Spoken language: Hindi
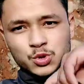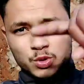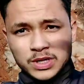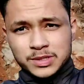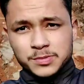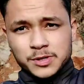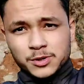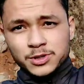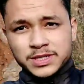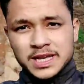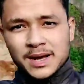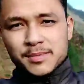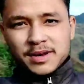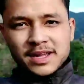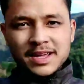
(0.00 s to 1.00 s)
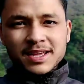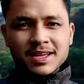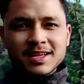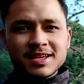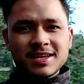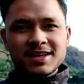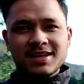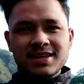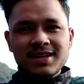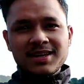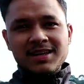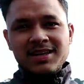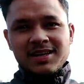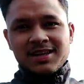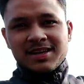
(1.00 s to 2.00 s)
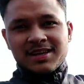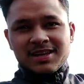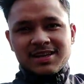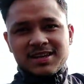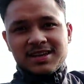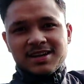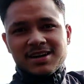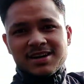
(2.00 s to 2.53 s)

सूरज बिल्कुल सामने है ये